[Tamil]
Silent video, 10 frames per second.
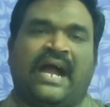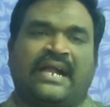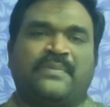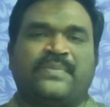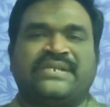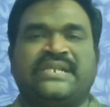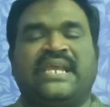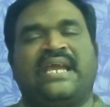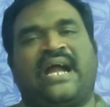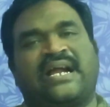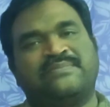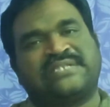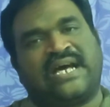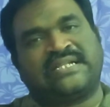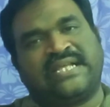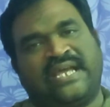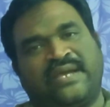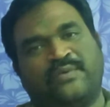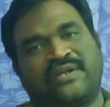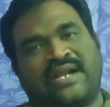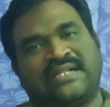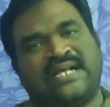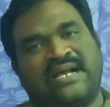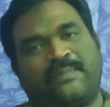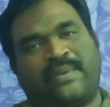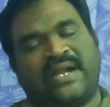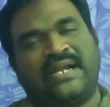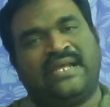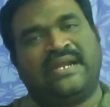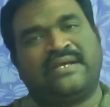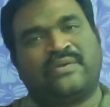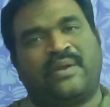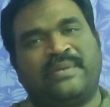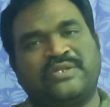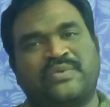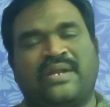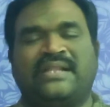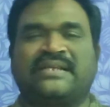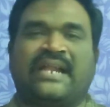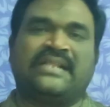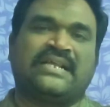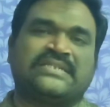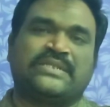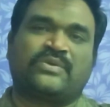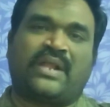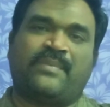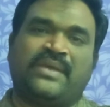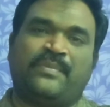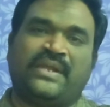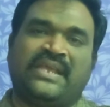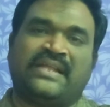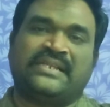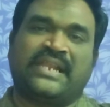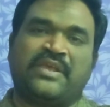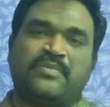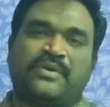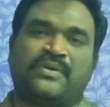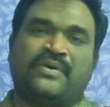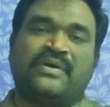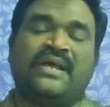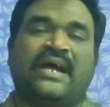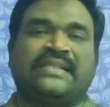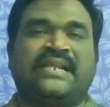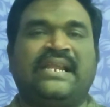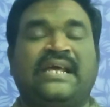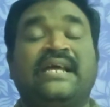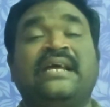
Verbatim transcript: அகம் பற்றிய அகம் சார்ந்த ஒரு கண்ணதா பாடலை எடுக்கணும் அப்படின்னு சொன்னால் அது கண்ணதாசனை தொடாமல் எப்படி அது நிறைவு பெறும் அதனால்